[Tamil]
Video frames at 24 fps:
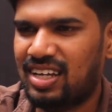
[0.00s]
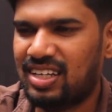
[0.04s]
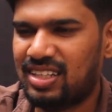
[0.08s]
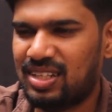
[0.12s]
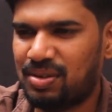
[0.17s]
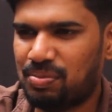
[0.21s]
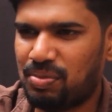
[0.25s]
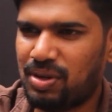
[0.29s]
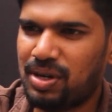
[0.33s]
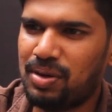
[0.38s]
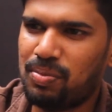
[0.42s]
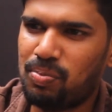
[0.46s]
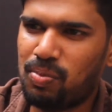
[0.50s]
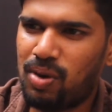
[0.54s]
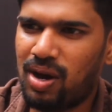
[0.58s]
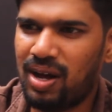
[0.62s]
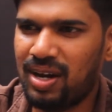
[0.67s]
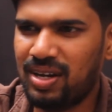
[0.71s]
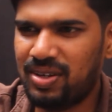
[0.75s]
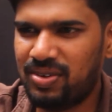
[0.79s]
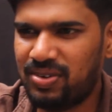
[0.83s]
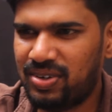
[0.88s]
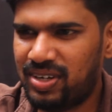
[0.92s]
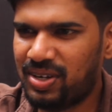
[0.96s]
இந்த மாதிரி
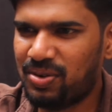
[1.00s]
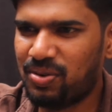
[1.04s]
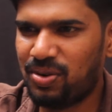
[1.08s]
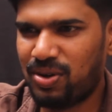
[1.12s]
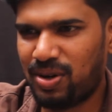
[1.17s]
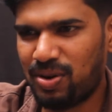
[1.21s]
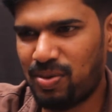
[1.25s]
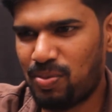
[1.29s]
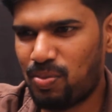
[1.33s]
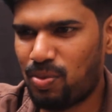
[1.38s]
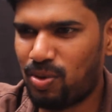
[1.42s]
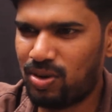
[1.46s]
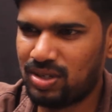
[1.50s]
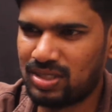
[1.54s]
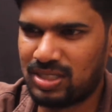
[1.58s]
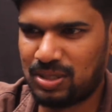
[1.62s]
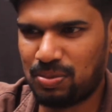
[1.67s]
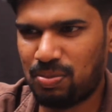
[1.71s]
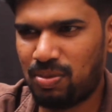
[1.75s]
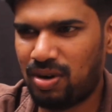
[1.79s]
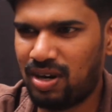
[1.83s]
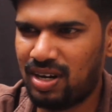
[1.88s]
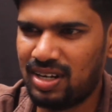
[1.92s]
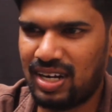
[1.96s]
பாலிவுட்டே ஒரு
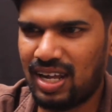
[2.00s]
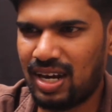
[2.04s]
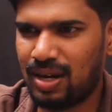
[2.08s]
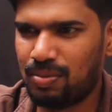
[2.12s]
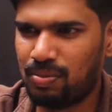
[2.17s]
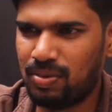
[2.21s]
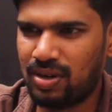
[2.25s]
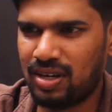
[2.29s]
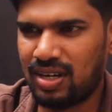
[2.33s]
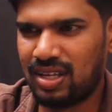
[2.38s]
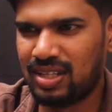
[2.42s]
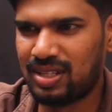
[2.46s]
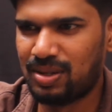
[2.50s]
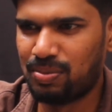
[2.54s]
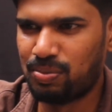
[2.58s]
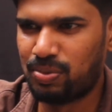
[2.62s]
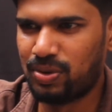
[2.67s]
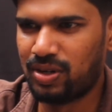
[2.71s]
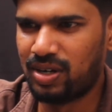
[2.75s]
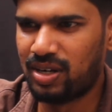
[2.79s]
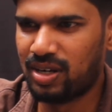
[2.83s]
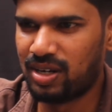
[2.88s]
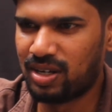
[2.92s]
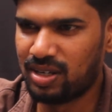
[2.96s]
மோசமான நிலமையில தான்
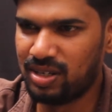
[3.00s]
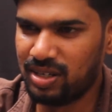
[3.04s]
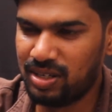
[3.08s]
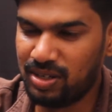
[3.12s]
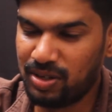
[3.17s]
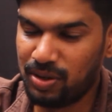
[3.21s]
போயிட்டு இருக்கு